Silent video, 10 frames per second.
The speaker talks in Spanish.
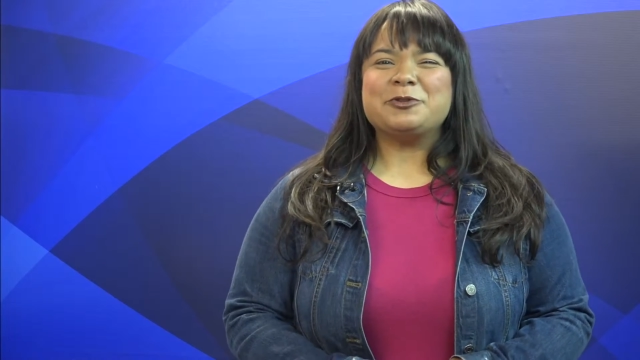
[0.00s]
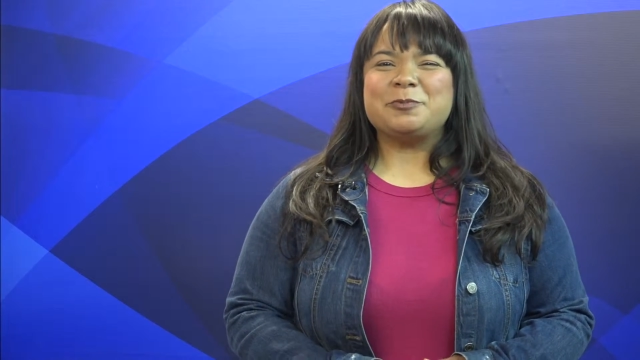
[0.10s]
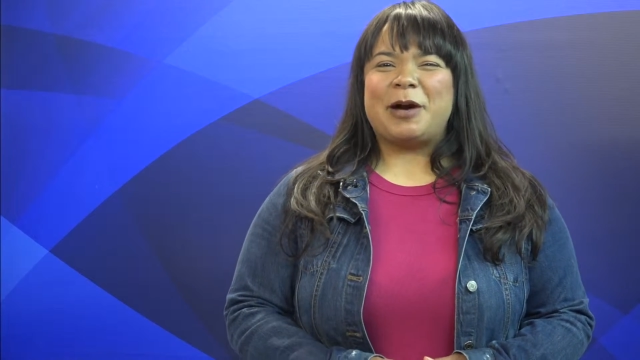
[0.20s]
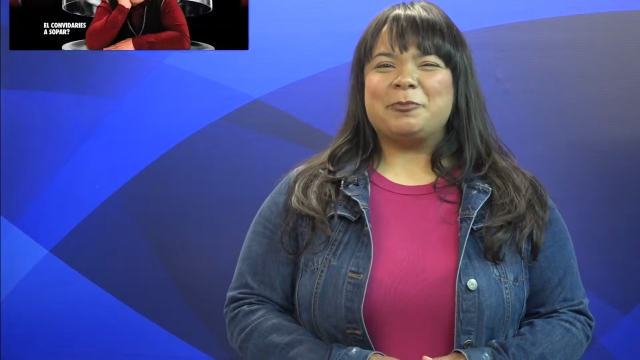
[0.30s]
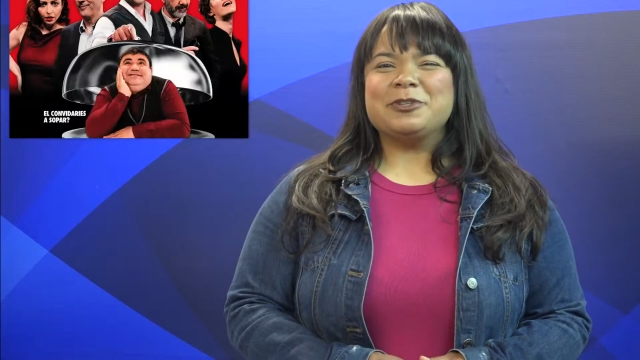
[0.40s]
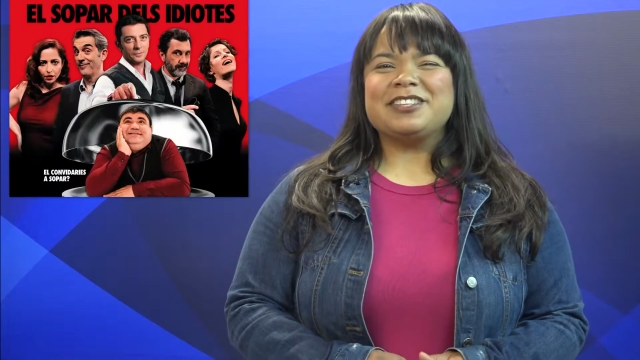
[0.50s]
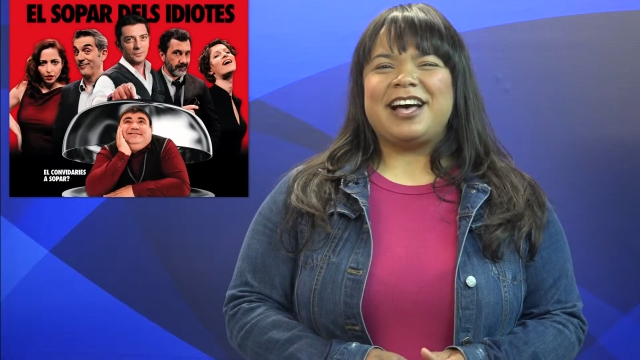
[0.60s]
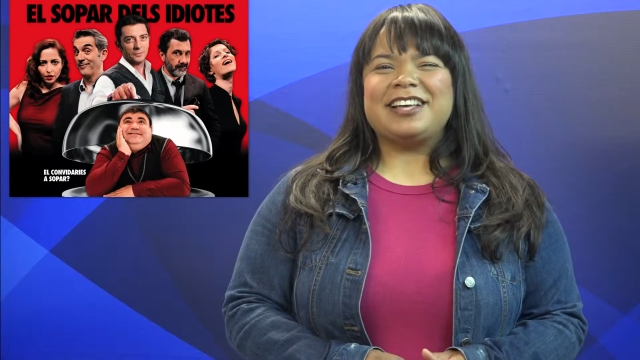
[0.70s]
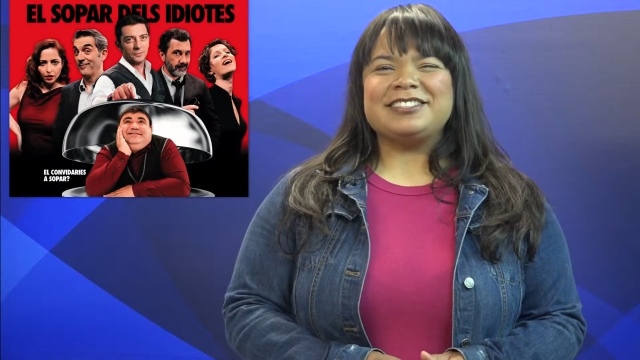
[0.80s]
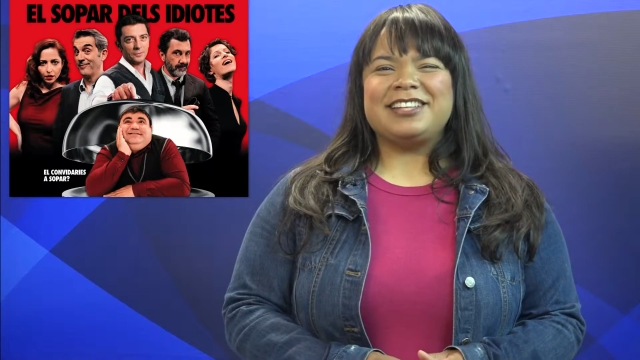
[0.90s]
nos vamos
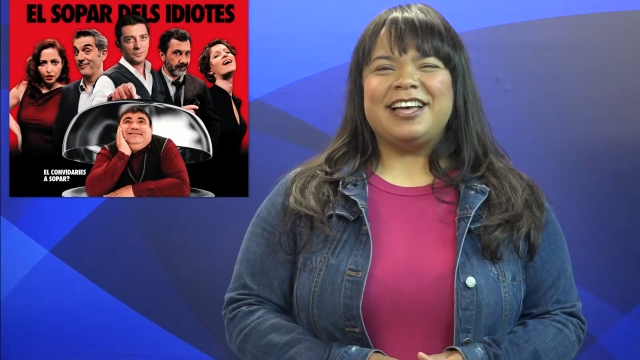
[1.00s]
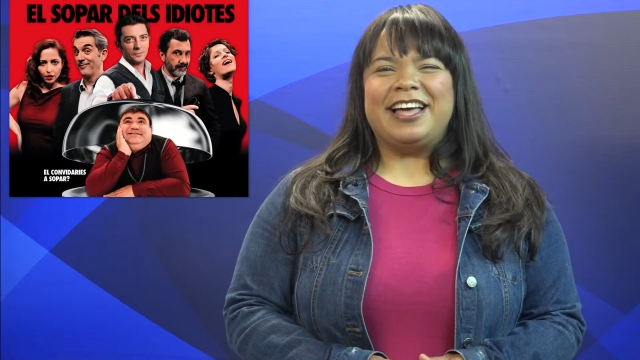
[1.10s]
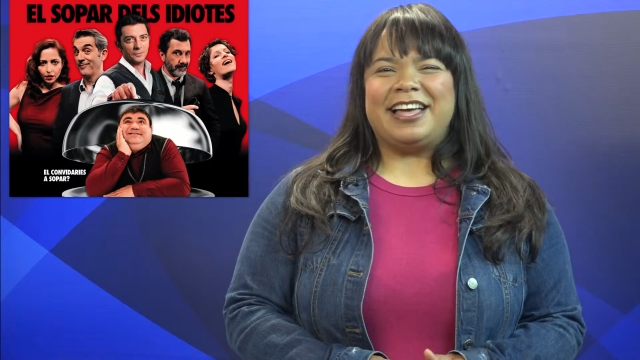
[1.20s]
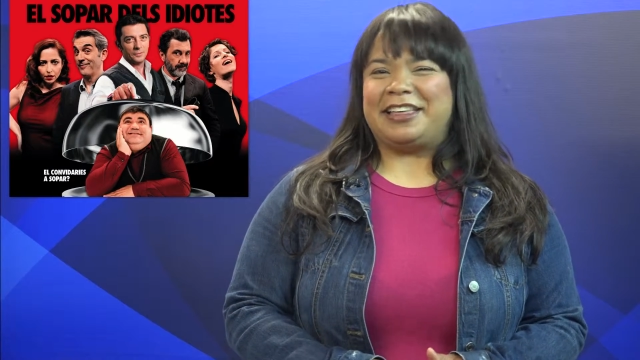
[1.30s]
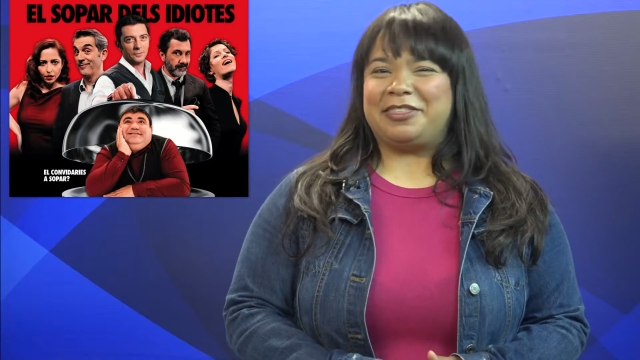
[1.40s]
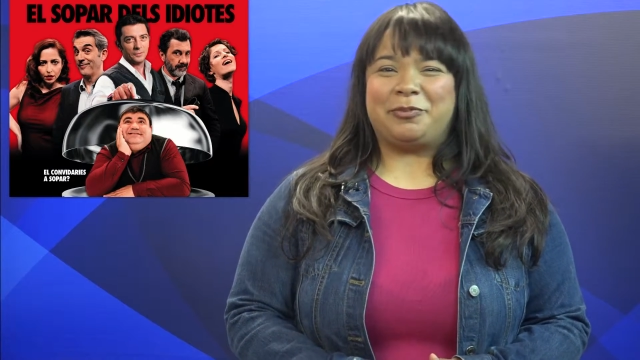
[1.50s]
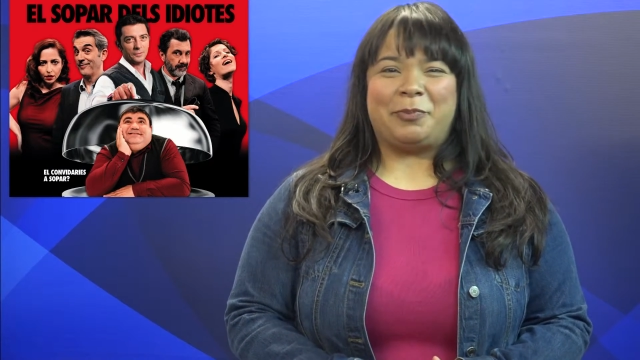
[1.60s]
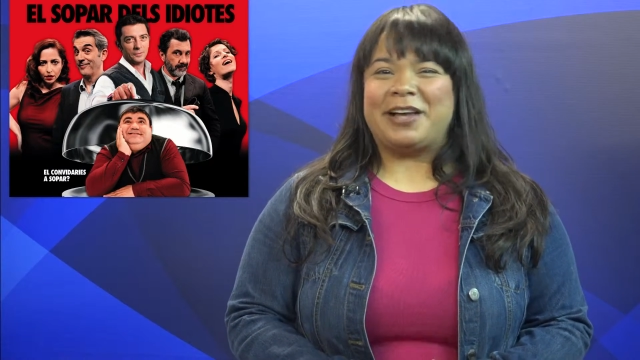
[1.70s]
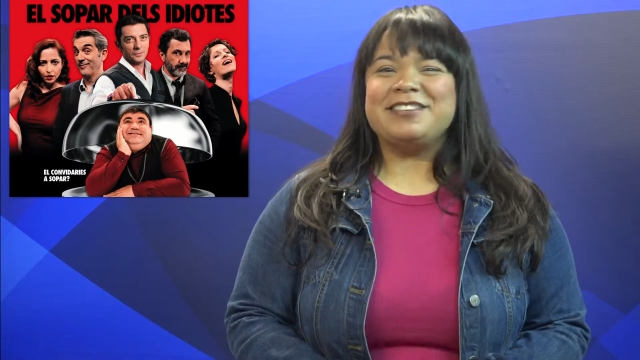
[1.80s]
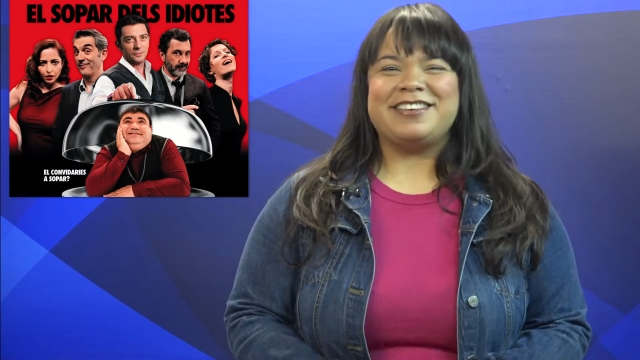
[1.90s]
hasta
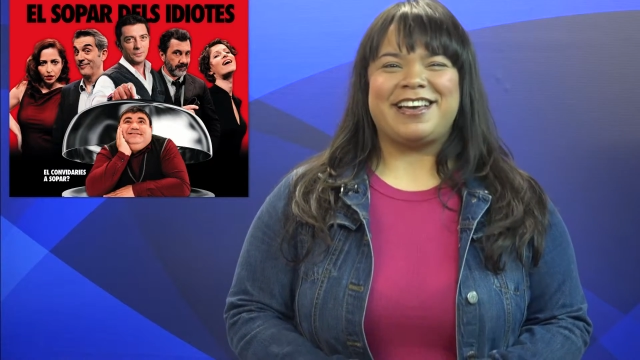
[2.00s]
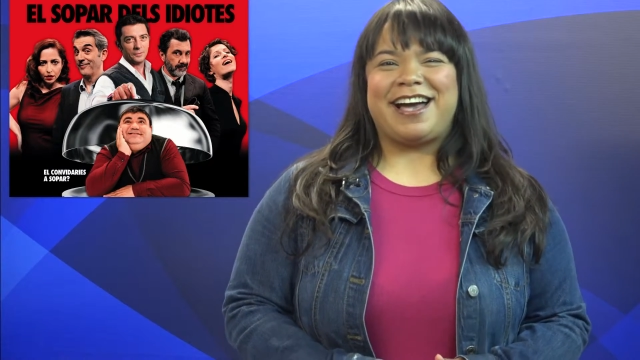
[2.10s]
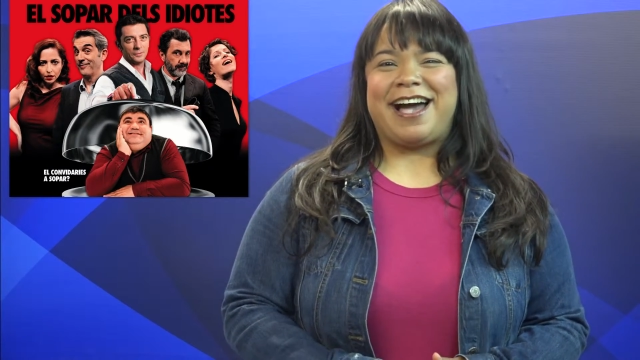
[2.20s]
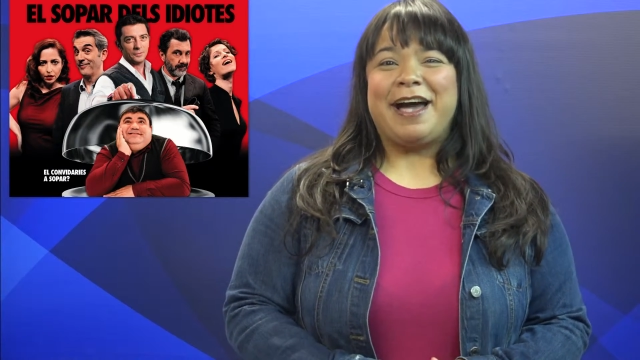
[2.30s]
España,